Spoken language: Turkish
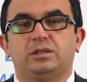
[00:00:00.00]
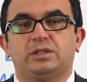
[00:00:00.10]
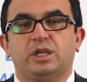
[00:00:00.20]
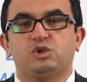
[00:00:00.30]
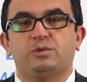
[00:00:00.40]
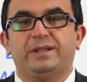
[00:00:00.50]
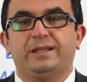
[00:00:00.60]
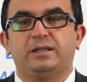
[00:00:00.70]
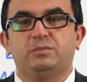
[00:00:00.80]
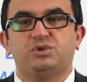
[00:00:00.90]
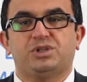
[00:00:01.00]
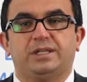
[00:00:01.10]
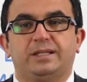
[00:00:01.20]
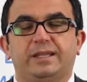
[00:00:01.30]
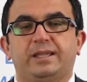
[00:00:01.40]
tecrübelerini bu
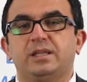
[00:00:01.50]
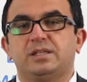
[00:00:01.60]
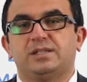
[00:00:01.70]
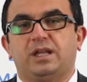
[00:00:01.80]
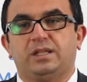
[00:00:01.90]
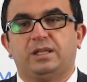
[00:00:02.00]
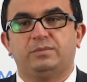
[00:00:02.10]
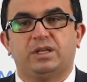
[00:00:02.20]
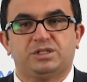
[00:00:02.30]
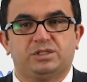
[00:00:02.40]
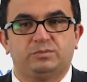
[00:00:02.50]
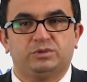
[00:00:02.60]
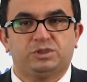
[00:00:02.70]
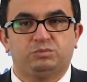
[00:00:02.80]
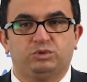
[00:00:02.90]
şekilde
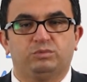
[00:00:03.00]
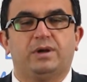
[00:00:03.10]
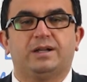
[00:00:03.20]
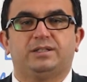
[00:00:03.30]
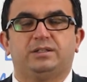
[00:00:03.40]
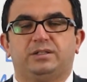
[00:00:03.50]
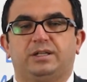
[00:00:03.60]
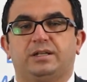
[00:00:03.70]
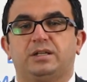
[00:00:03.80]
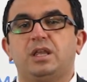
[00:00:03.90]
sağlamlaştırmış bulunmaktadırlar.